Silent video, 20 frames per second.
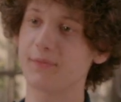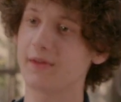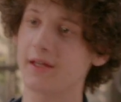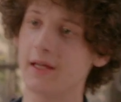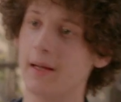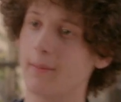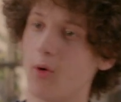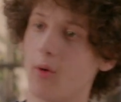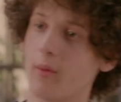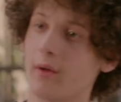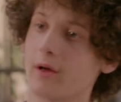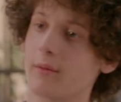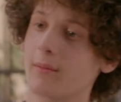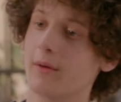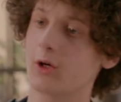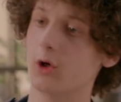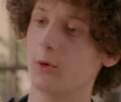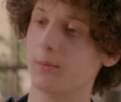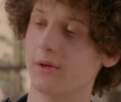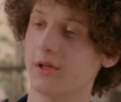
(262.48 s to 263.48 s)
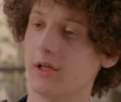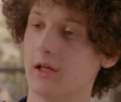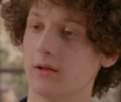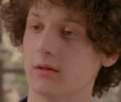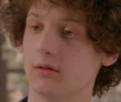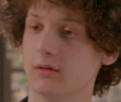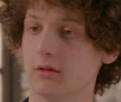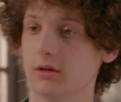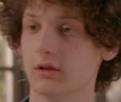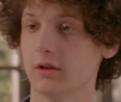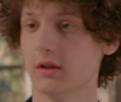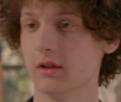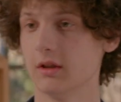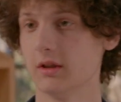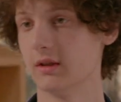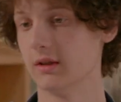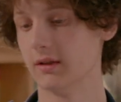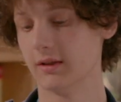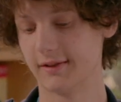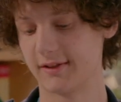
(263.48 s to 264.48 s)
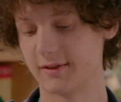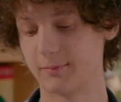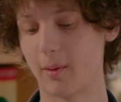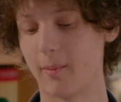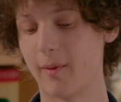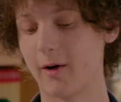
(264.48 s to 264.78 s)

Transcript: il y a un problème avec ma copie, là. C'est pas